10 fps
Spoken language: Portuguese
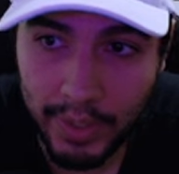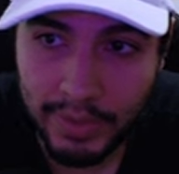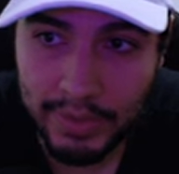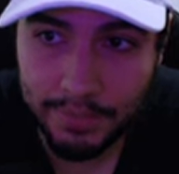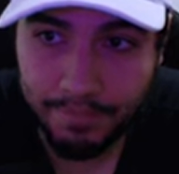
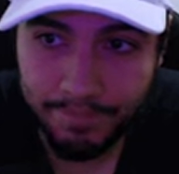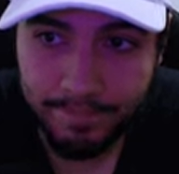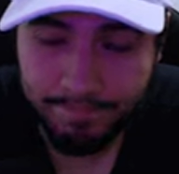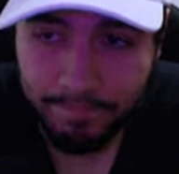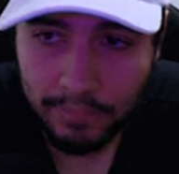S.
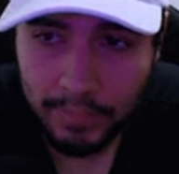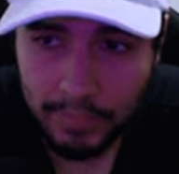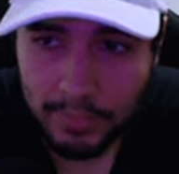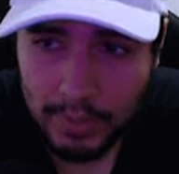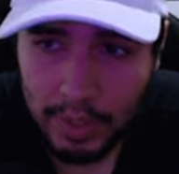
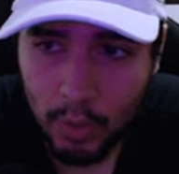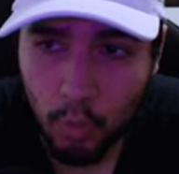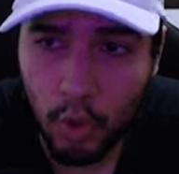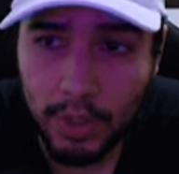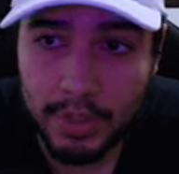O
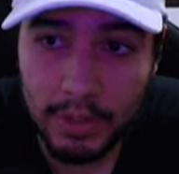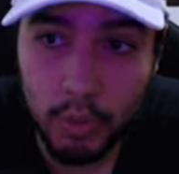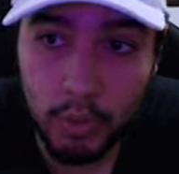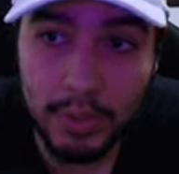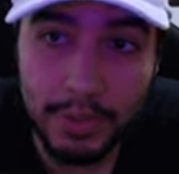Corta
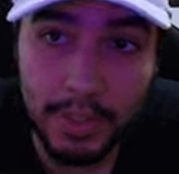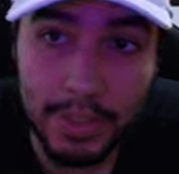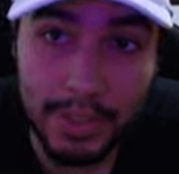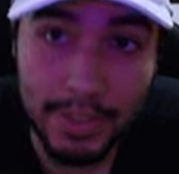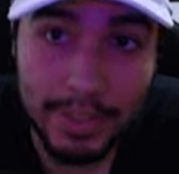Shield
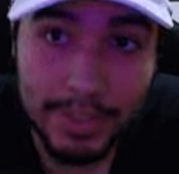de,